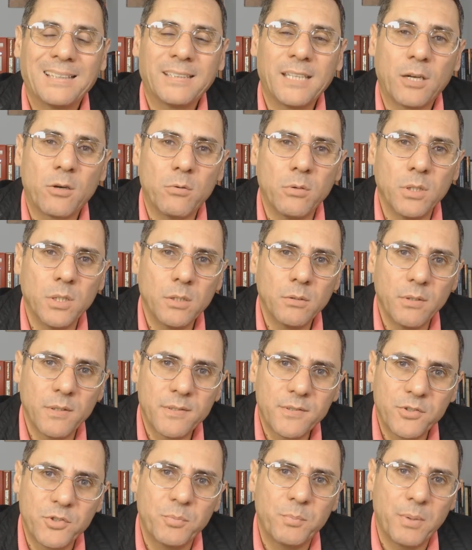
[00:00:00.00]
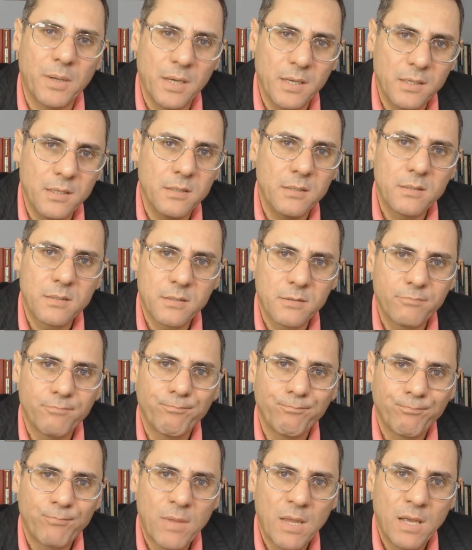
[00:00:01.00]
Até quando este país
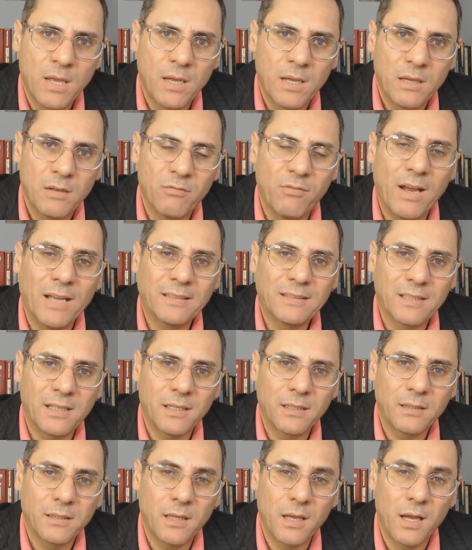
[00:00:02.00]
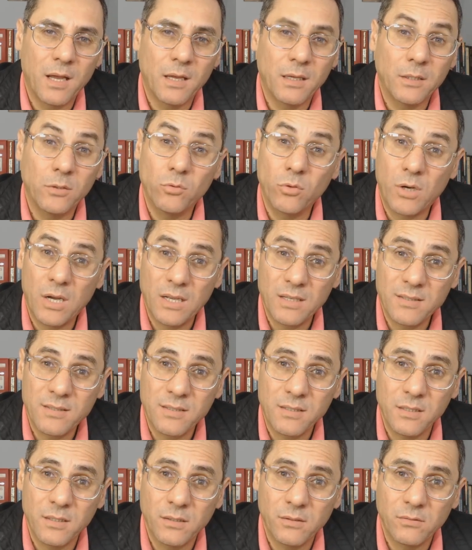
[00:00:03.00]
vai tratar
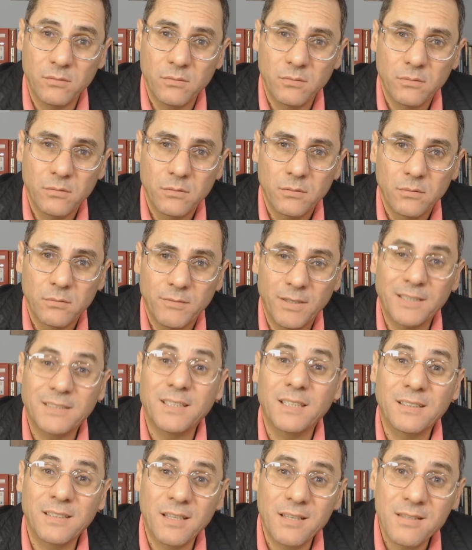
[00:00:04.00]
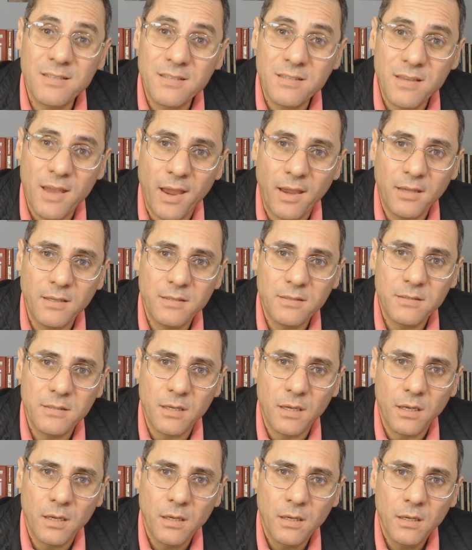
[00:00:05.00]
educação, vai tratar
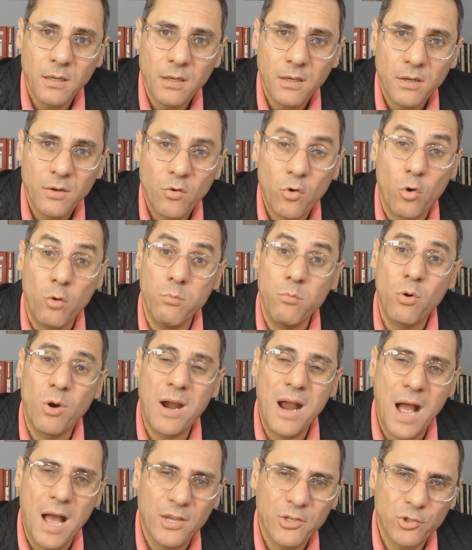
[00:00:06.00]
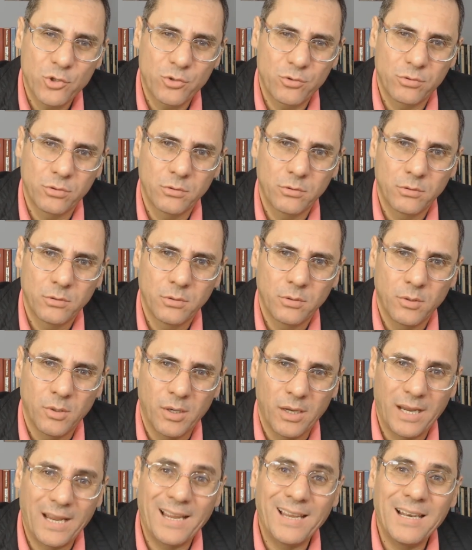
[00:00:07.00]
ciência como gasto,
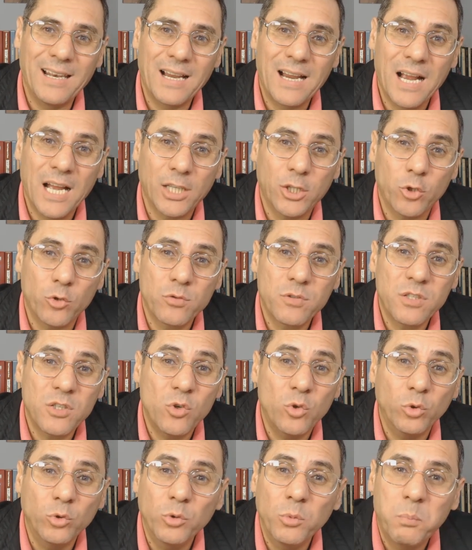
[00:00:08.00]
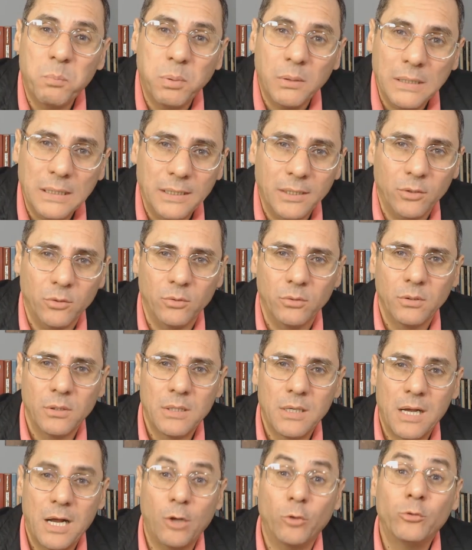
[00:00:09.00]
relegado ao segundo plano,
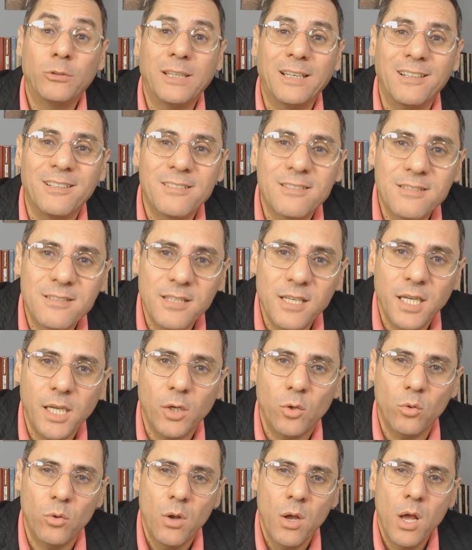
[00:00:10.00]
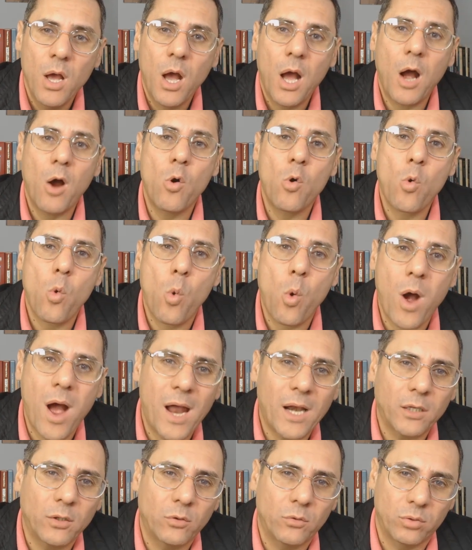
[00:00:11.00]
ao terceiro, ao
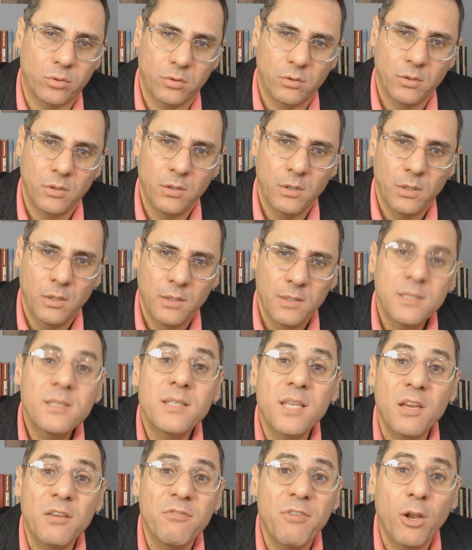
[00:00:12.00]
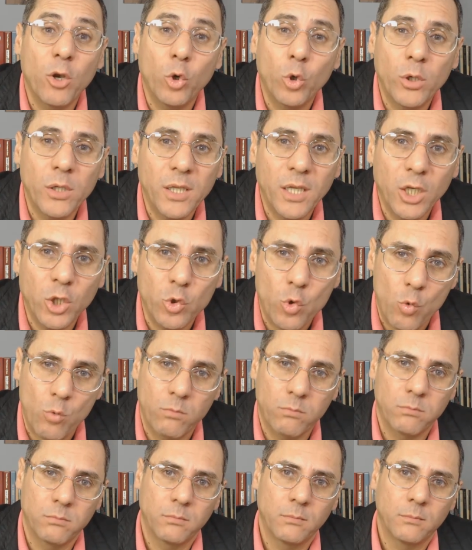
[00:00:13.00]
quarto, sem valor
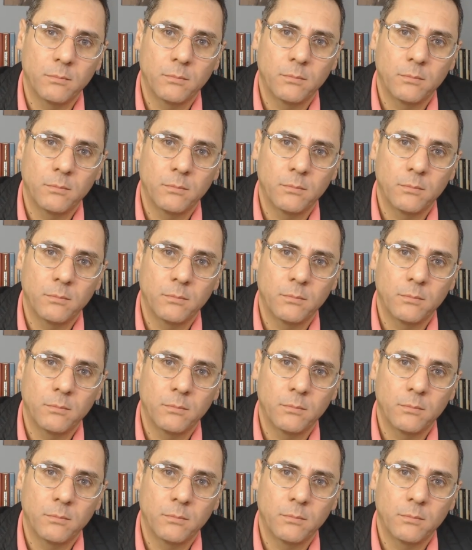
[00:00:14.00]
nenhum?